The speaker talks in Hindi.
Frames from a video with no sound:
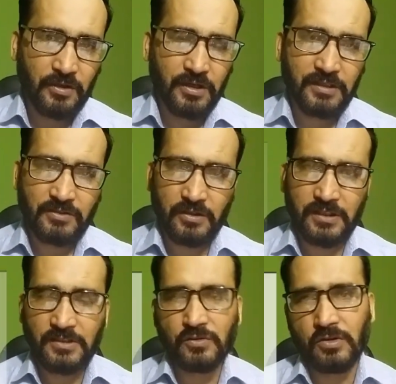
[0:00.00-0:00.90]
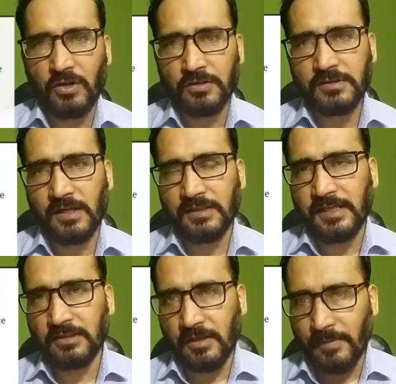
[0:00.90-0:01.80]
और 121 को क्रॉस
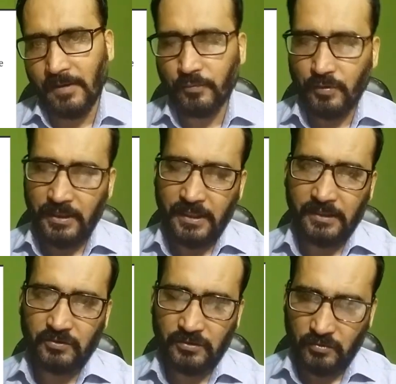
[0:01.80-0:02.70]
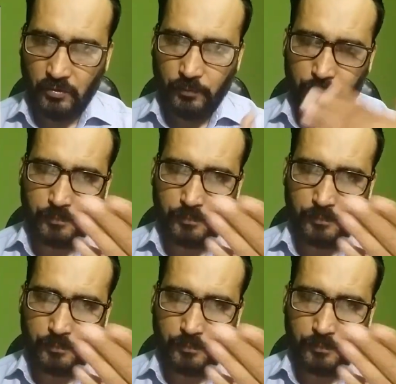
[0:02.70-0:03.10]
करता है तब आपको ये एक जो